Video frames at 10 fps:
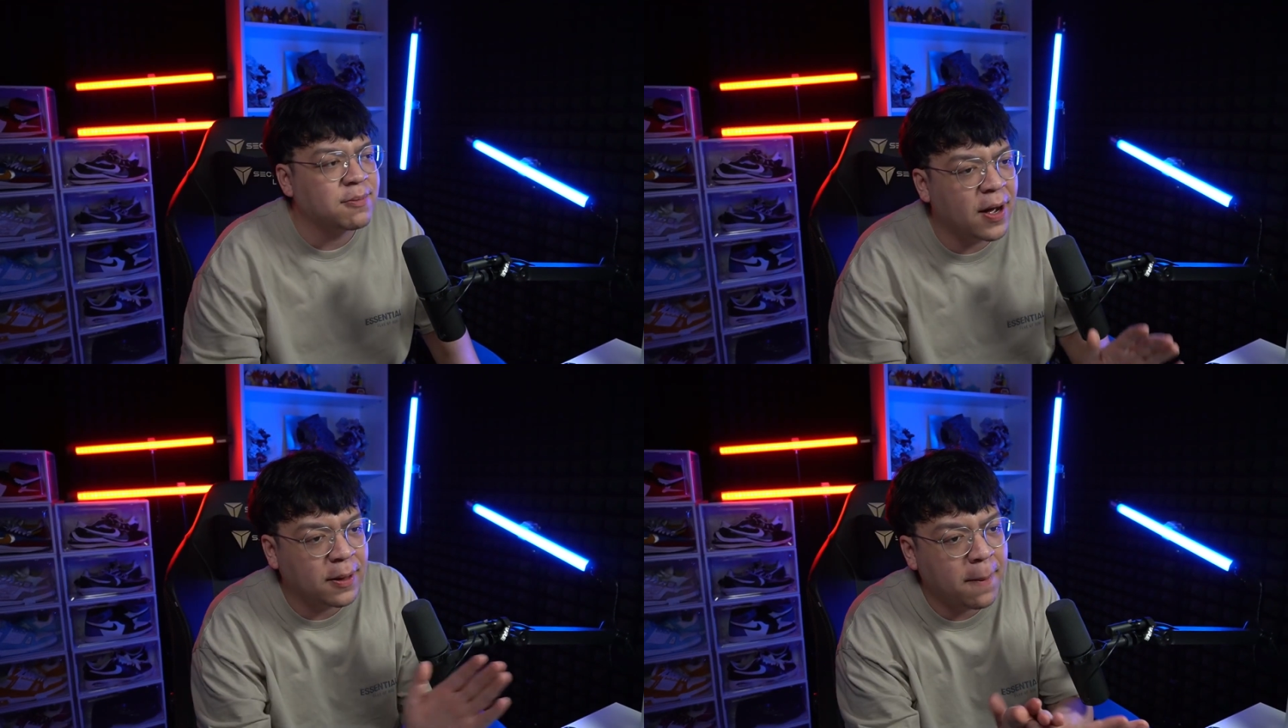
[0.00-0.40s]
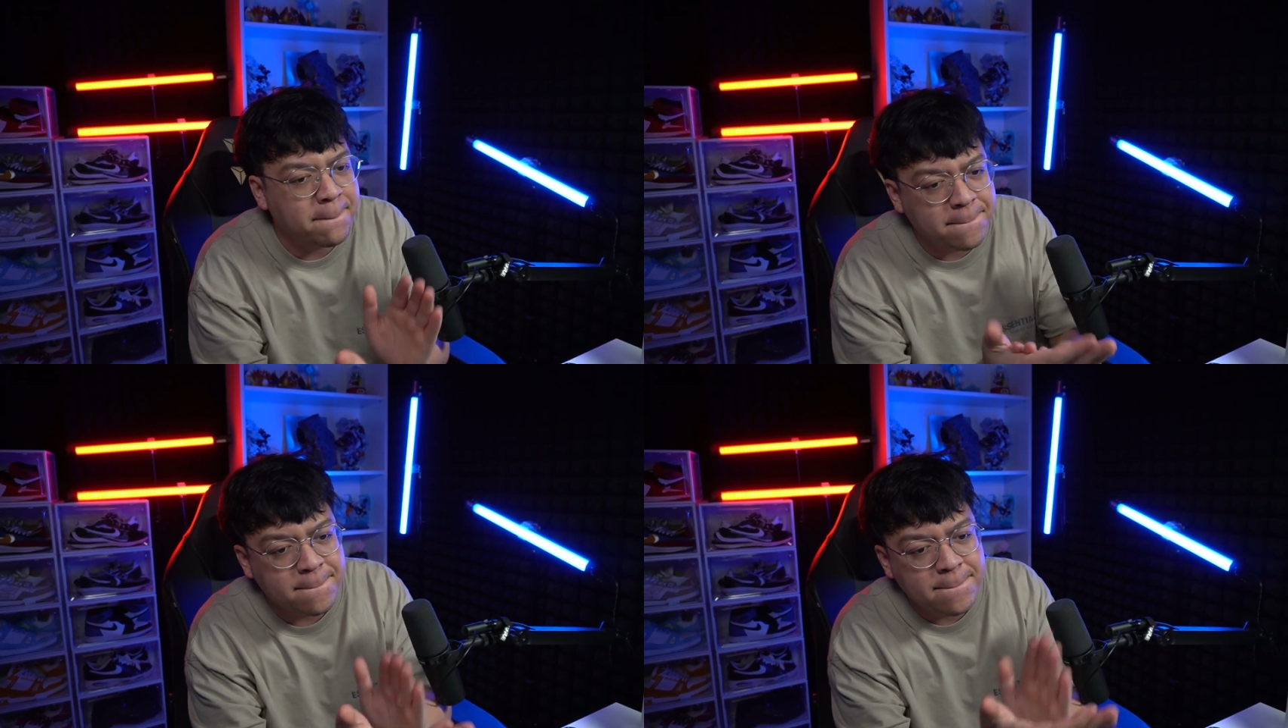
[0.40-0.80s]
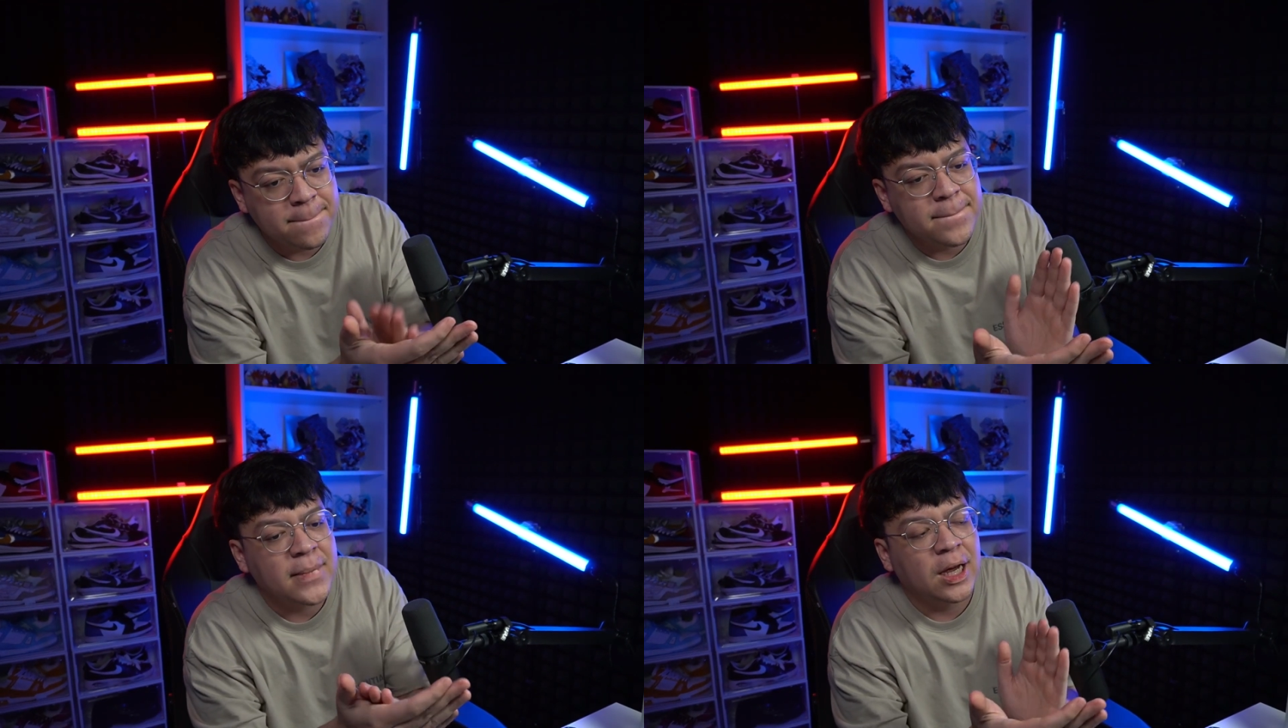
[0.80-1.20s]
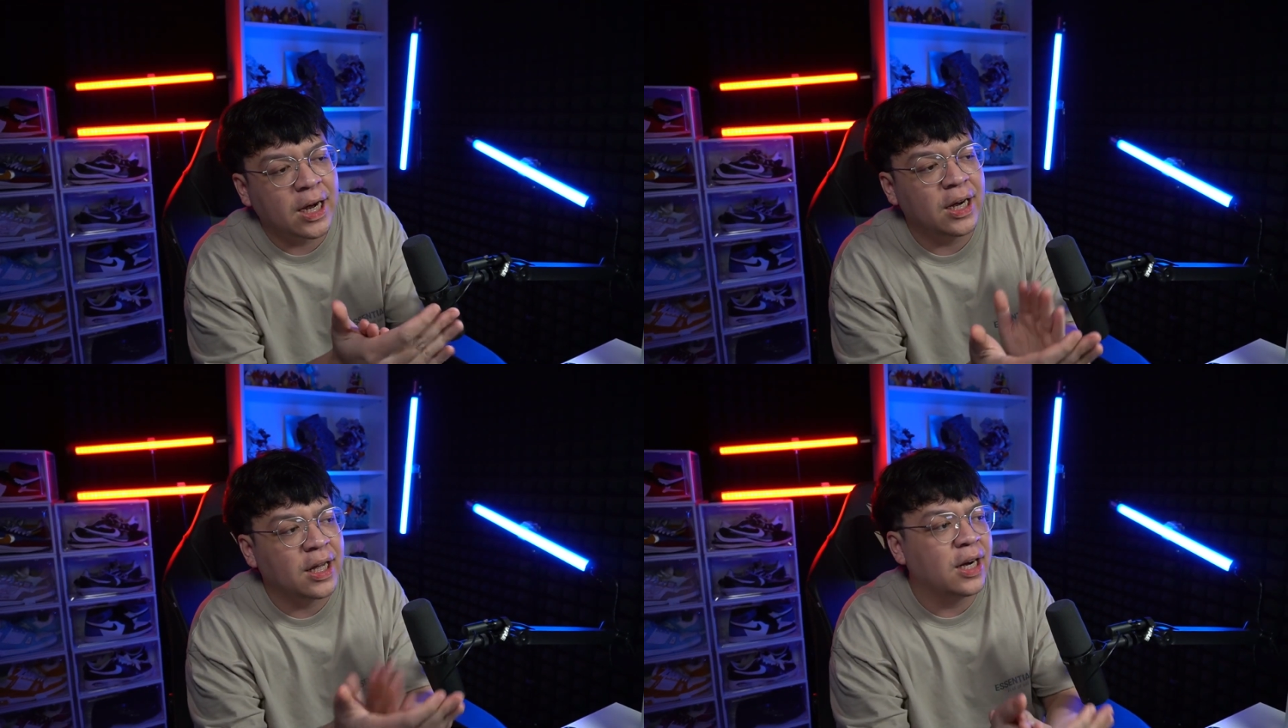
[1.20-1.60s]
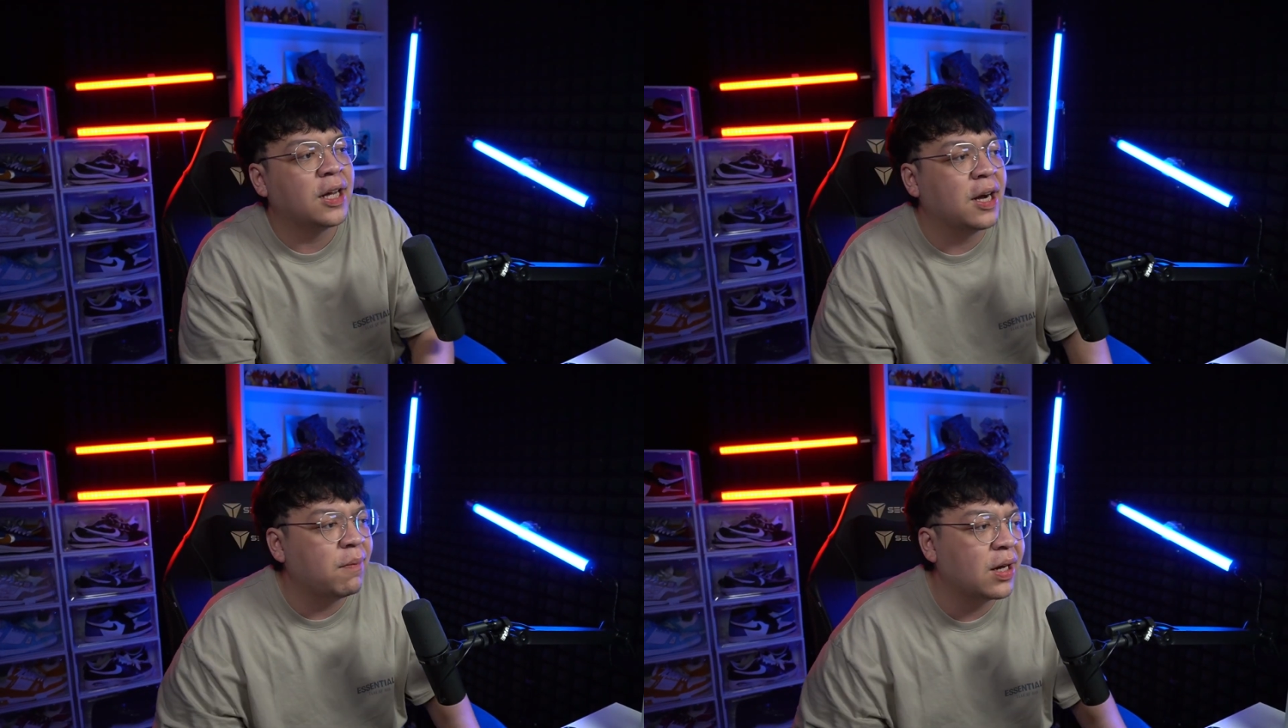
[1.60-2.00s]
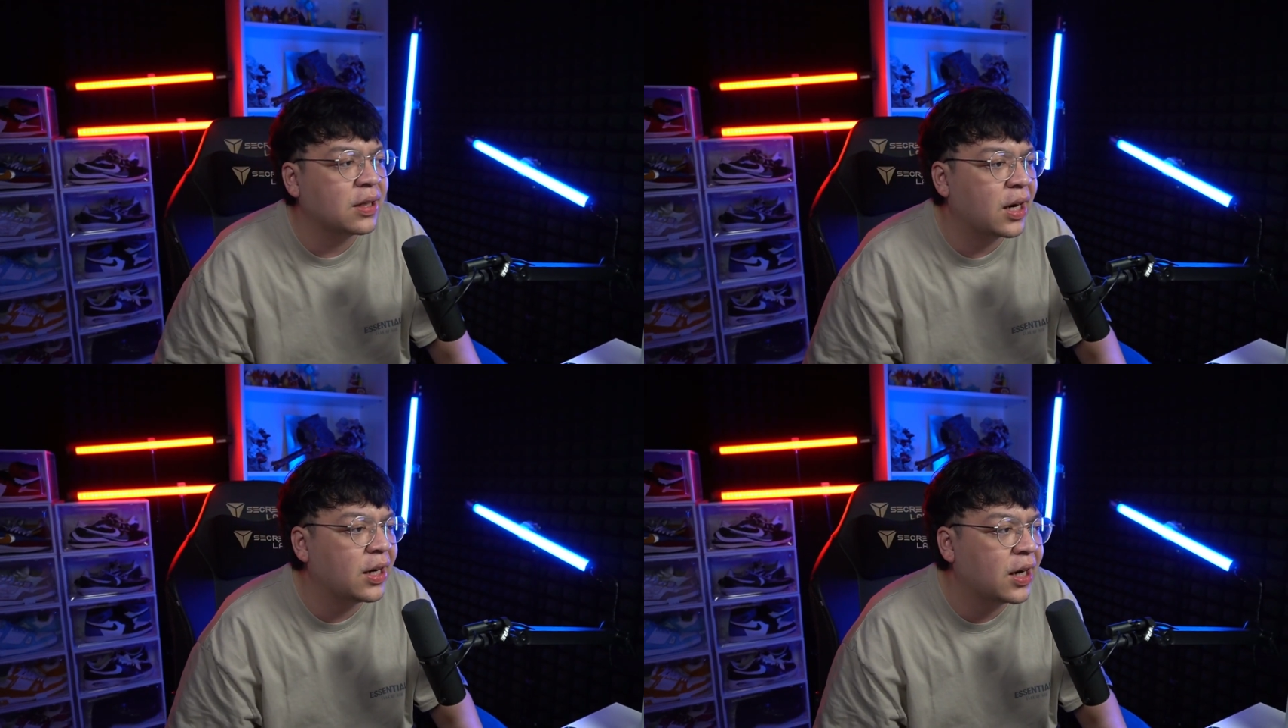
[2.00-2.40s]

banget keren keren keren banget keren